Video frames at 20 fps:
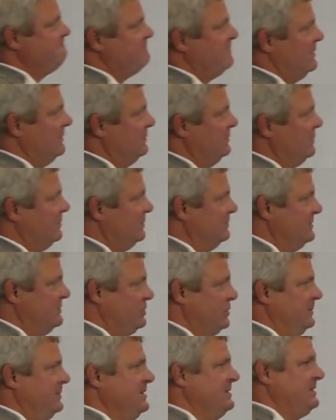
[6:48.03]
ну,
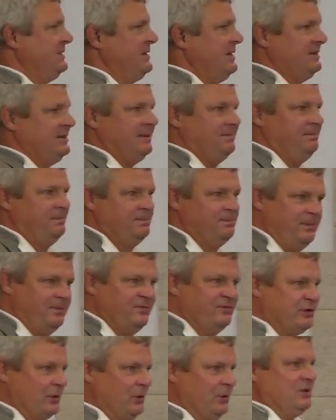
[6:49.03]
чтобы не сказать,
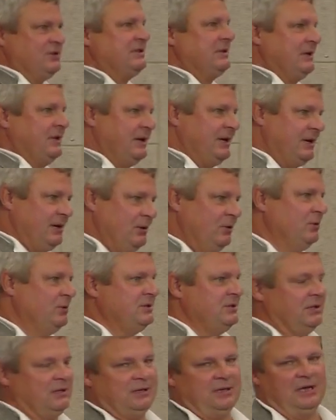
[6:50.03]
взрослые
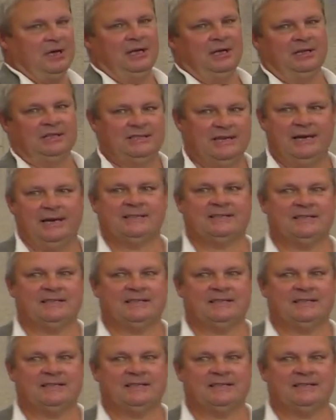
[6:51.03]
люди делятся